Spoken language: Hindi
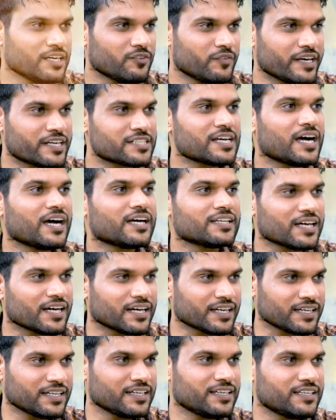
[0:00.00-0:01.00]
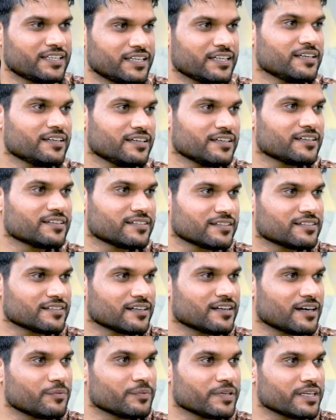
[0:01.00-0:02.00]
वे एक साथ आए कि
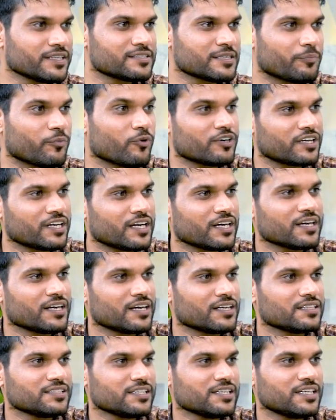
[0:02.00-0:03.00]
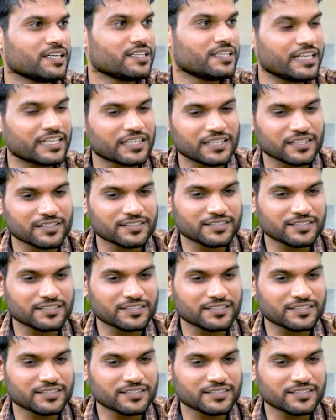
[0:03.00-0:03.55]
हमें सपोर्ट करना चाहिए देखना